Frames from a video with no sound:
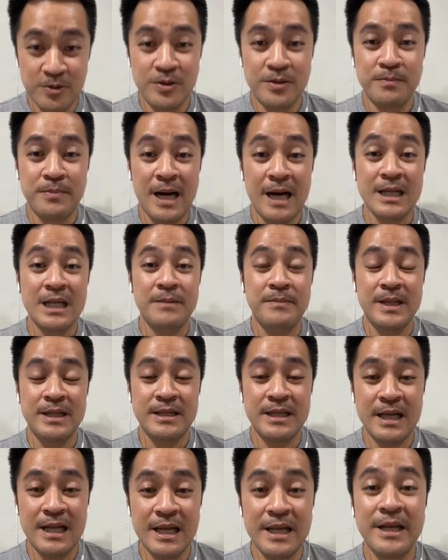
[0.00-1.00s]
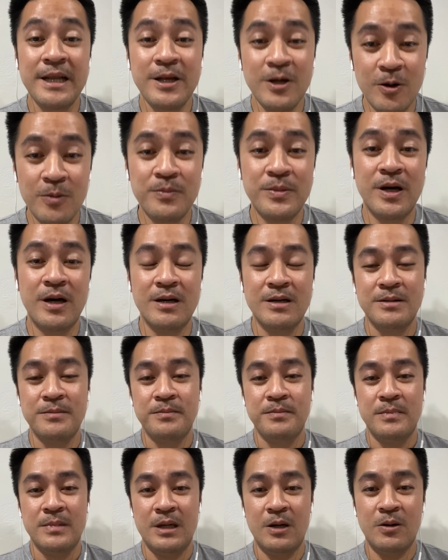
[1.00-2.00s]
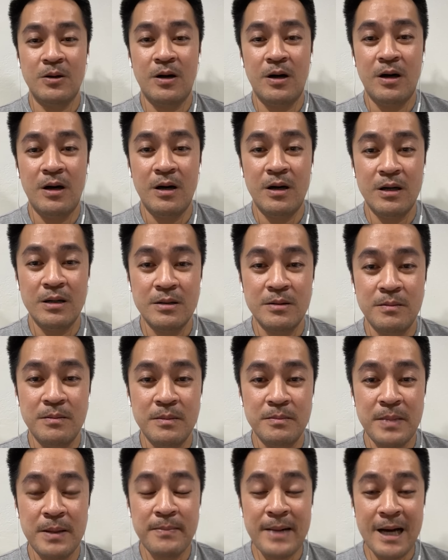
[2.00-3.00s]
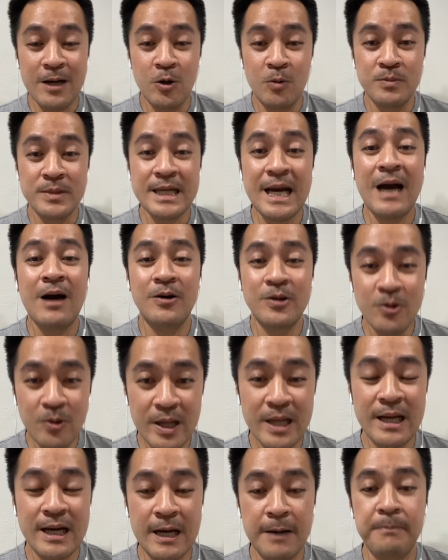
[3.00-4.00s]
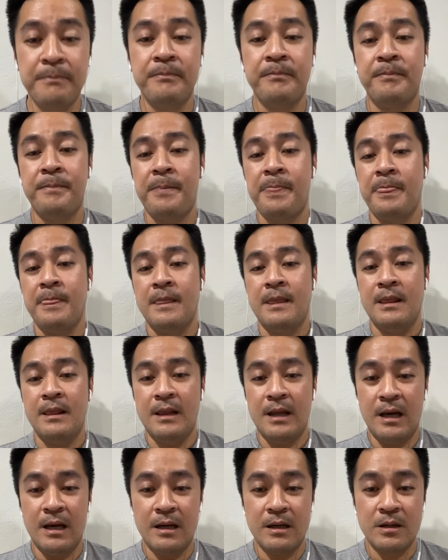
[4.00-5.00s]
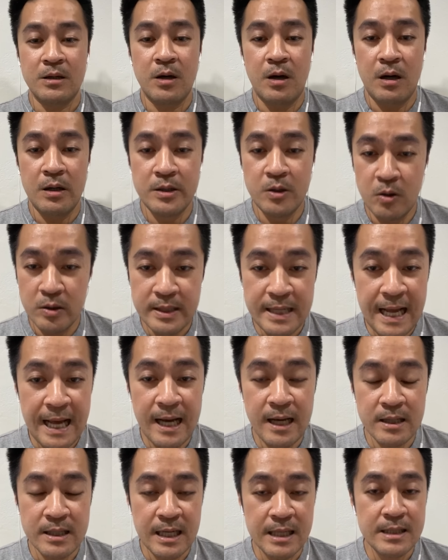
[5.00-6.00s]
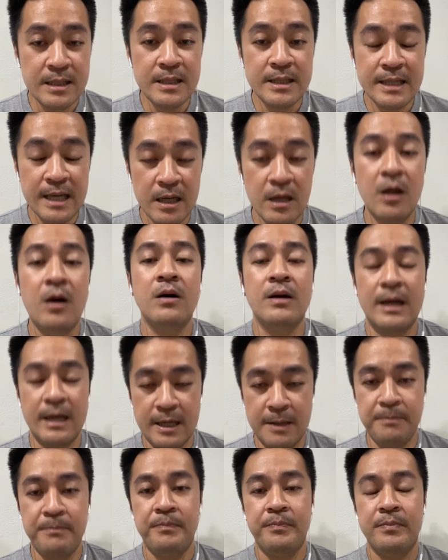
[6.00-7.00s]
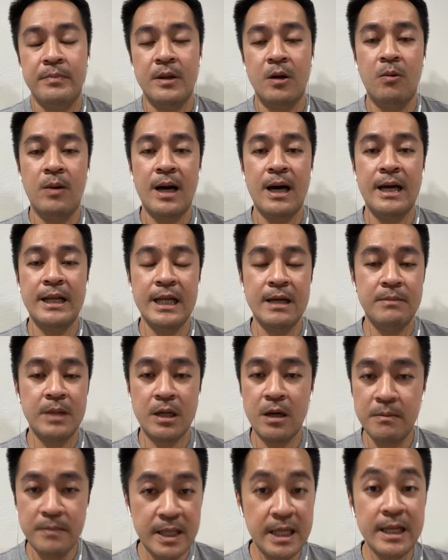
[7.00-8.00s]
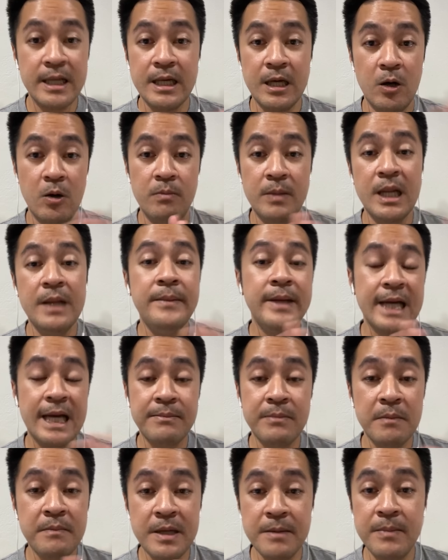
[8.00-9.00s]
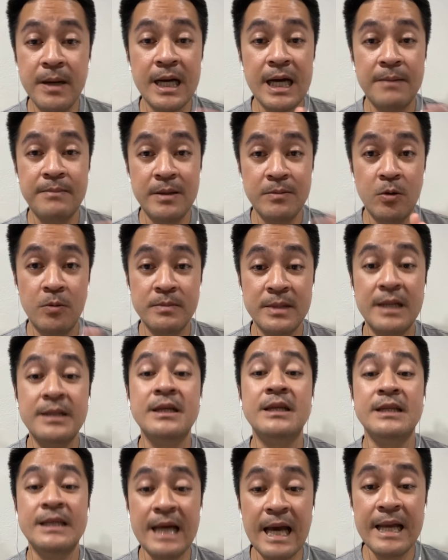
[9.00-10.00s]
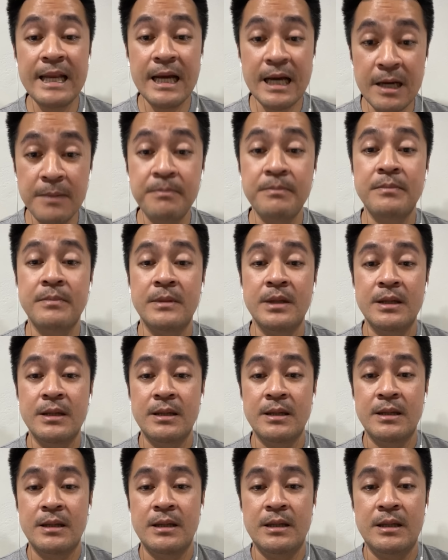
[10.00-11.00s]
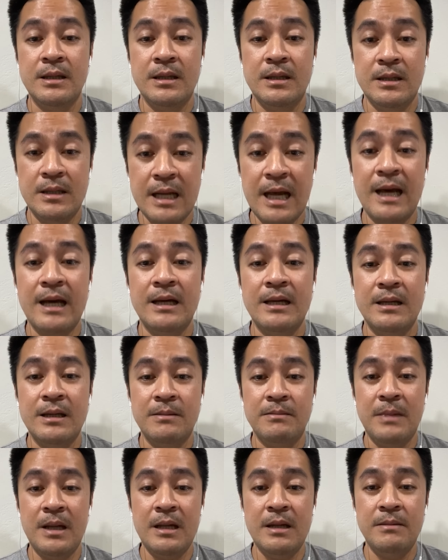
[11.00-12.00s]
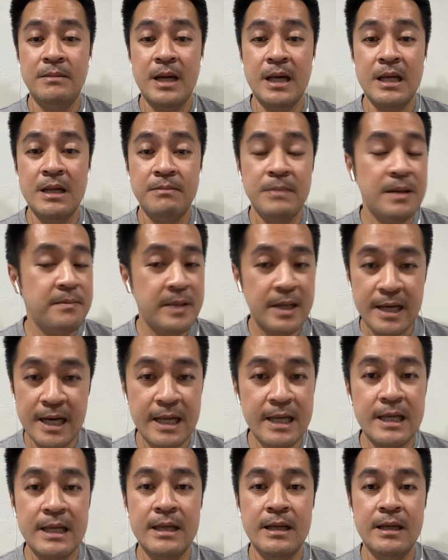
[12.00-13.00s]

สนุนพรรคที่เป็นเสรีนิยมเนาะแล้วก็เป็นพรรคล้มเจ้าด้วยนะครับนะก็โดนด่าทั้งขึ้นทั้งล่องนะครับแต่ว่าอันนี้มันก็ไม่ได้เกี่ยวไม่ได้มีใครมาบีบบังคับให้ผมตัดสินใจนะครับนะไม่มีใคร